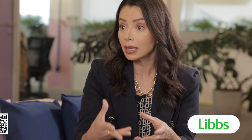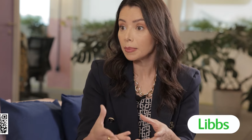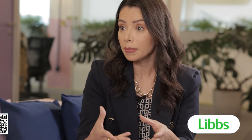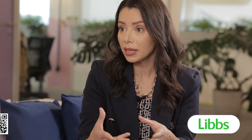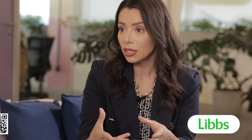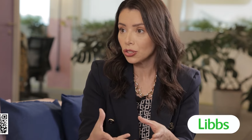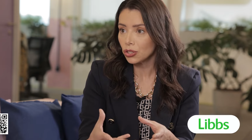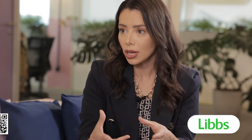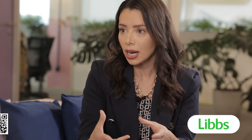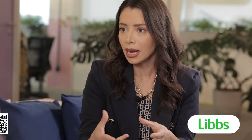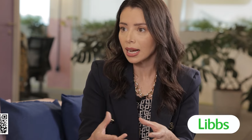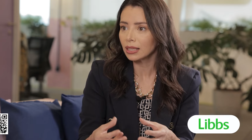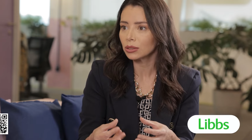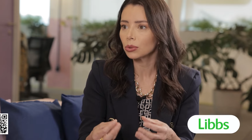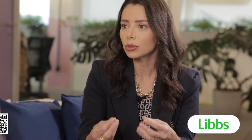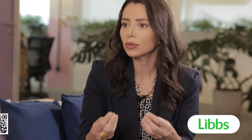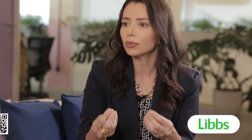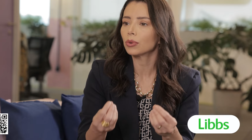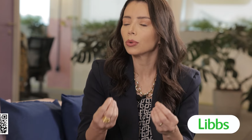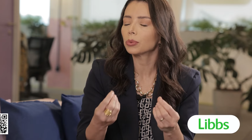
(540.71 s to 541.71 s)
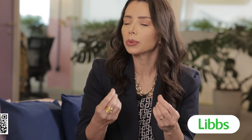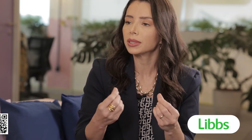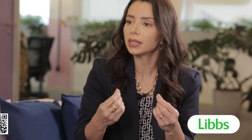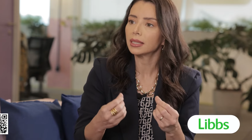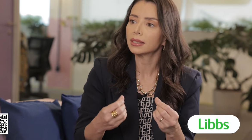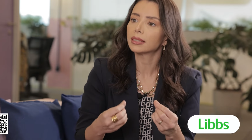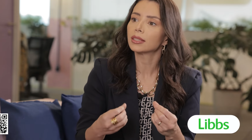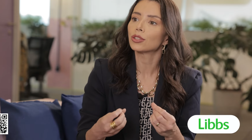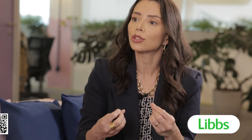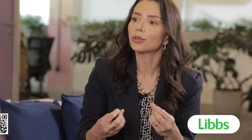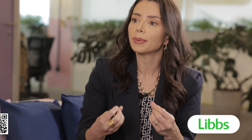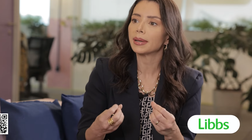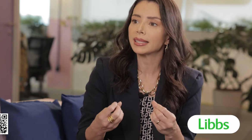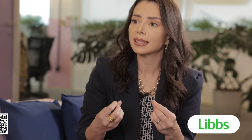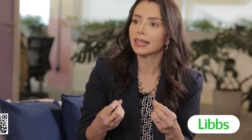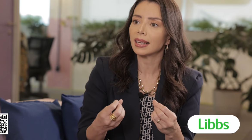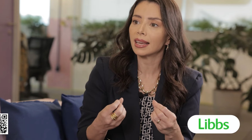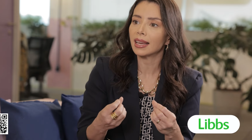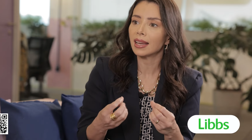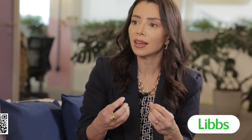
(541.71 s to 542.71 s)
que imediato se for um hidratante
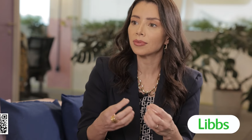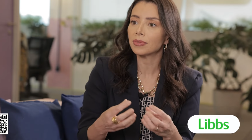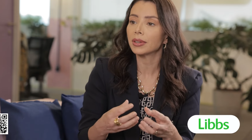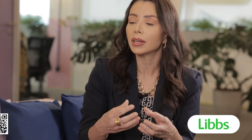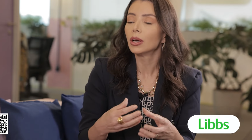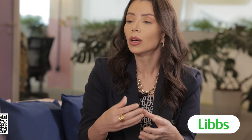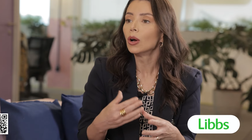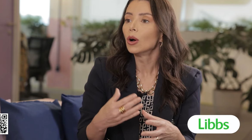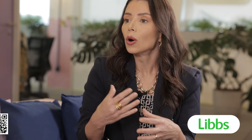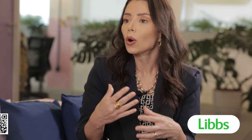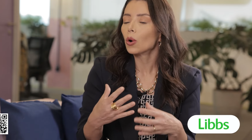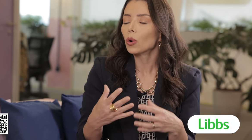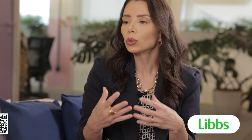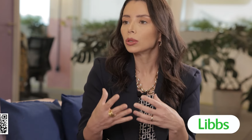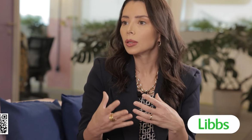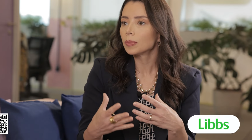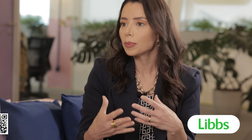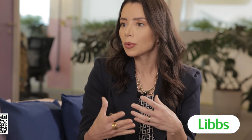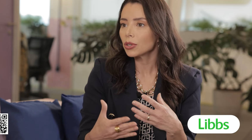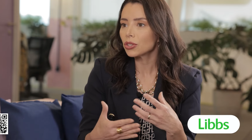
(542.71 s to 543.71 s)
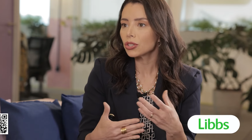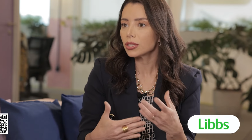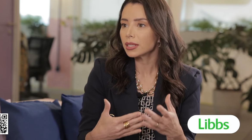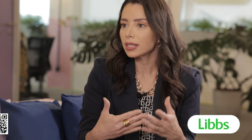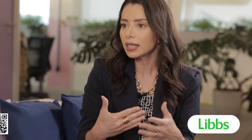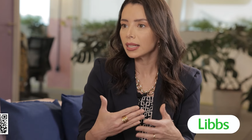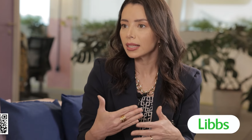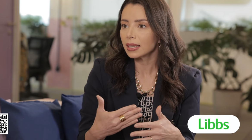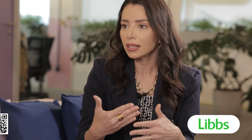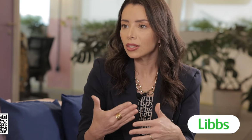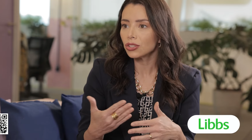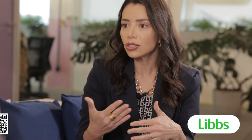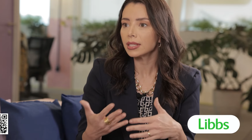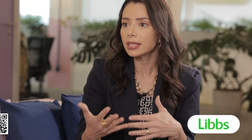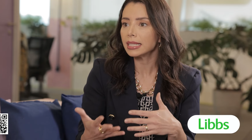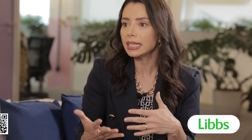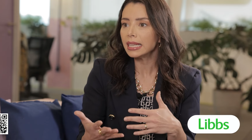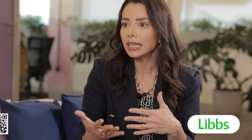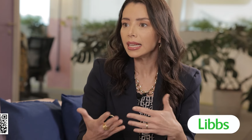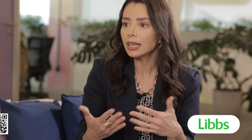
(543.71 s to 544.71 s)
mais leve, ou depois de cerca de
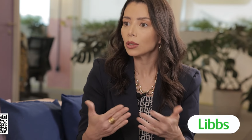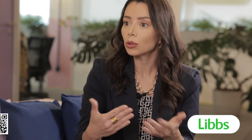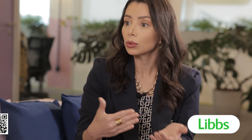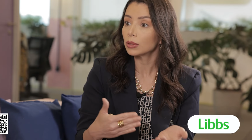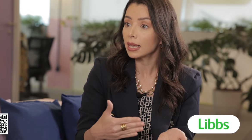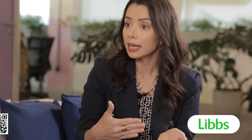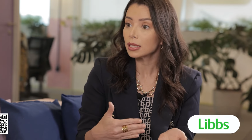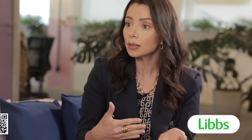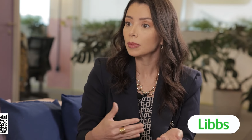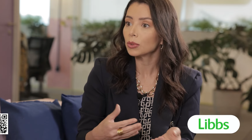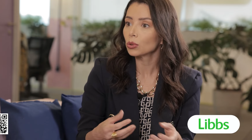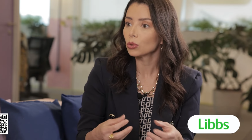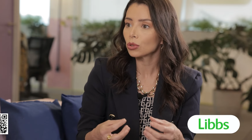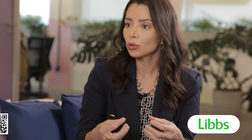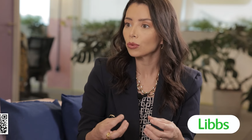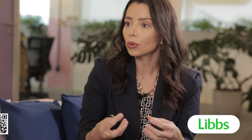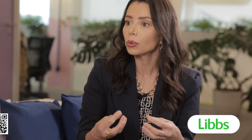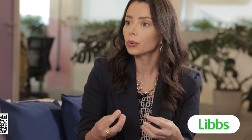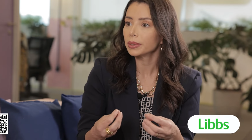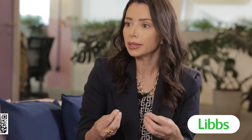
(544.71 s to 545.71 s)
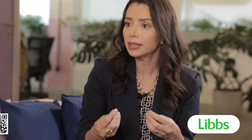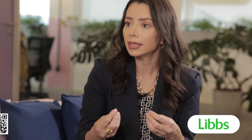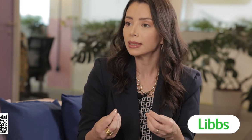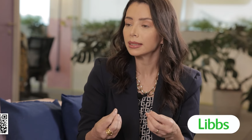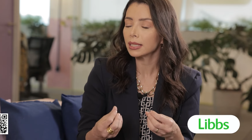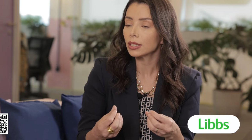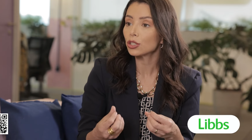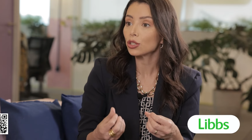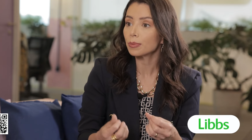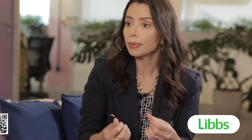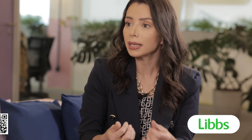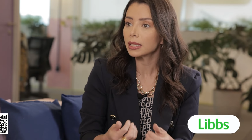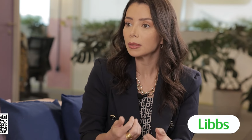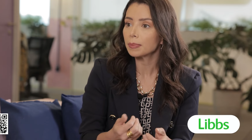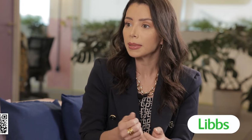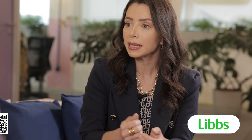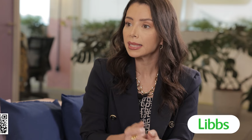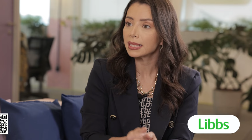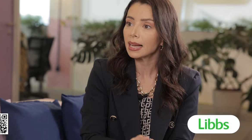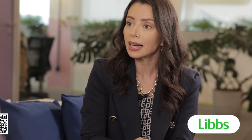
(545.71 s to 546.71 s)
5, 10 minutos se for um hidratante mais
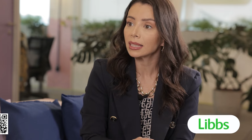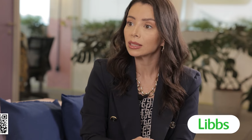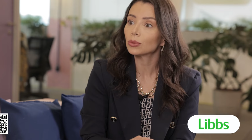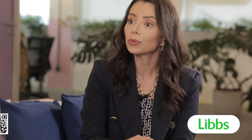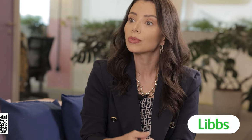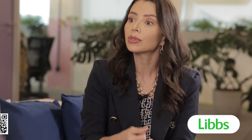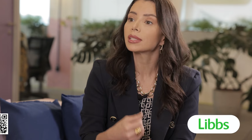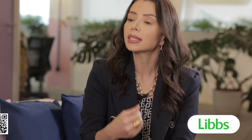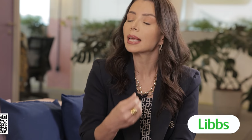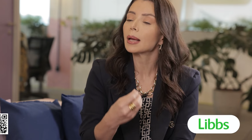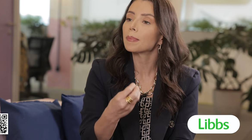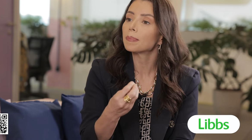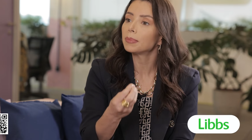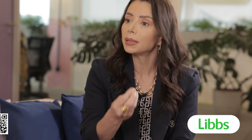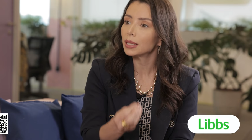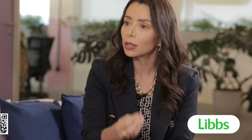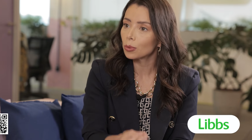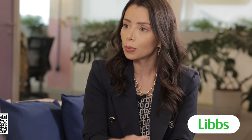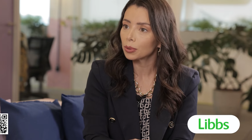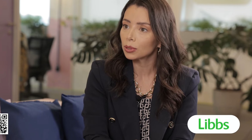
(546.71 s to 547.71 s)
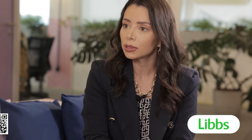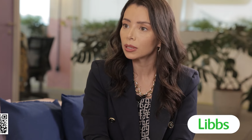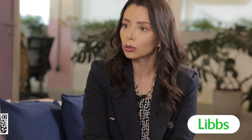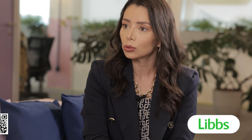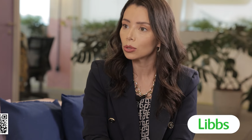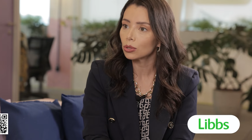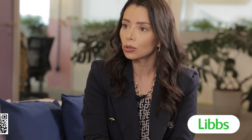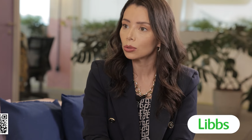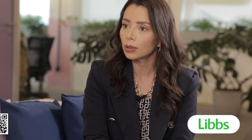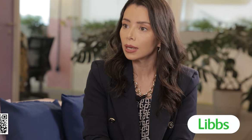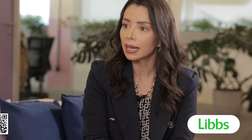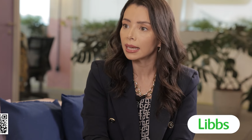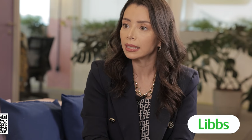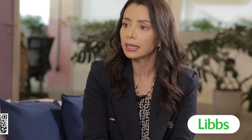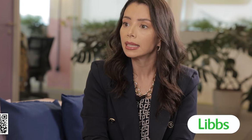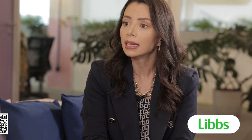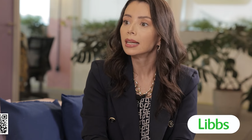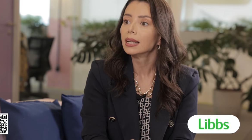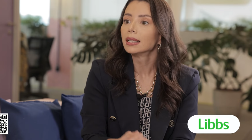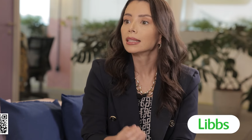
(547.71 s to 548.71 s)
pesado, você aplica o protetor solar.
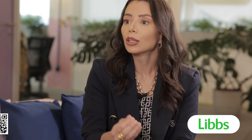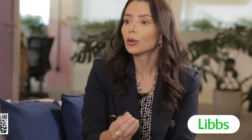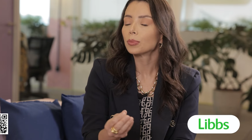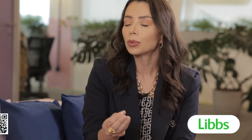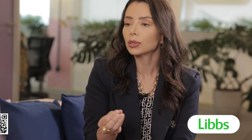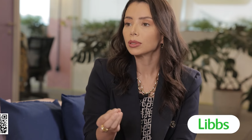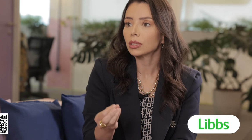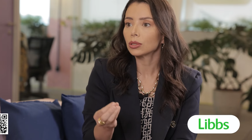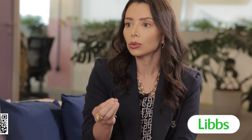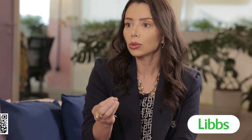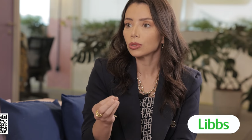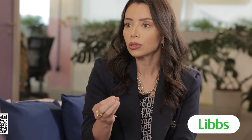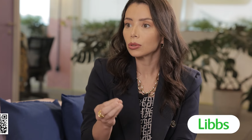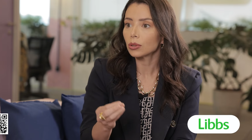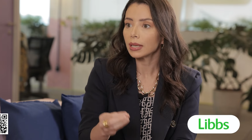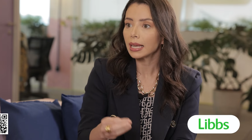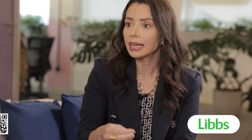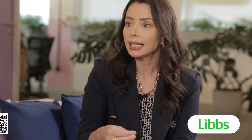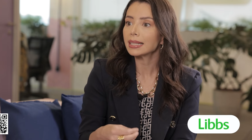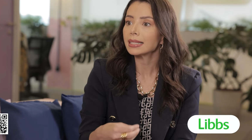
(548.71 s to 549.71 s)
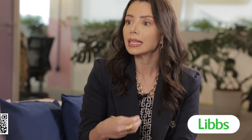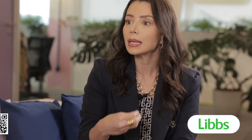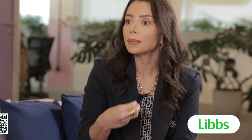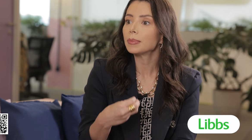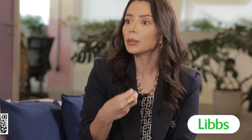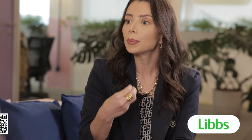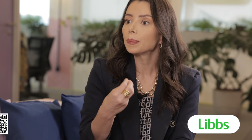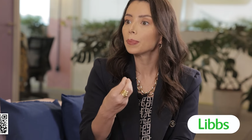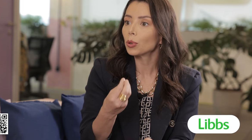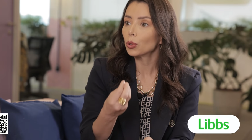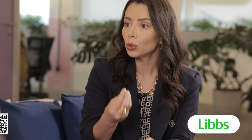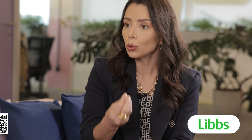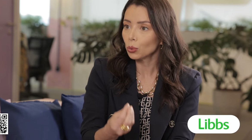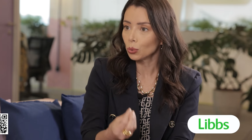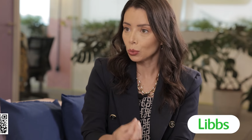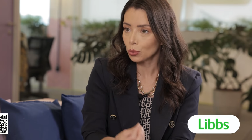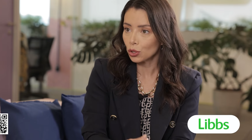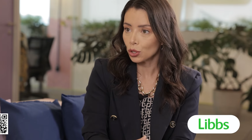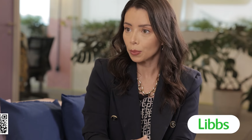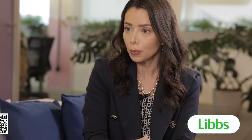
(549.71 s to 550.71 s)
Então protetor solar é sempre por
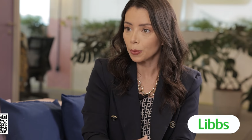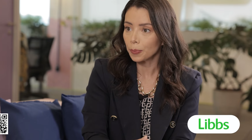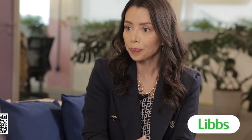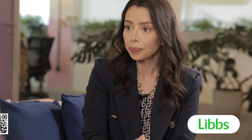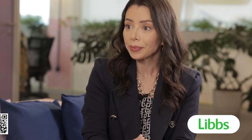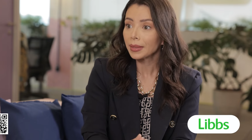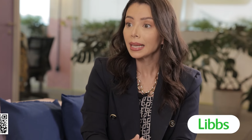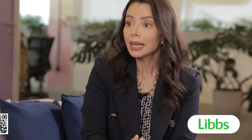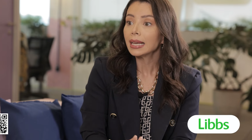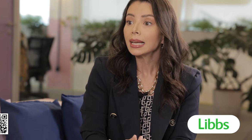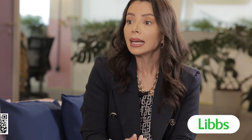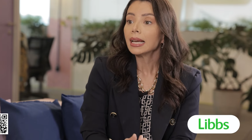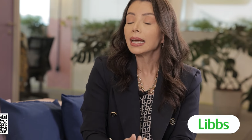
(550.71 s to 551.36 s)
último. Uhum.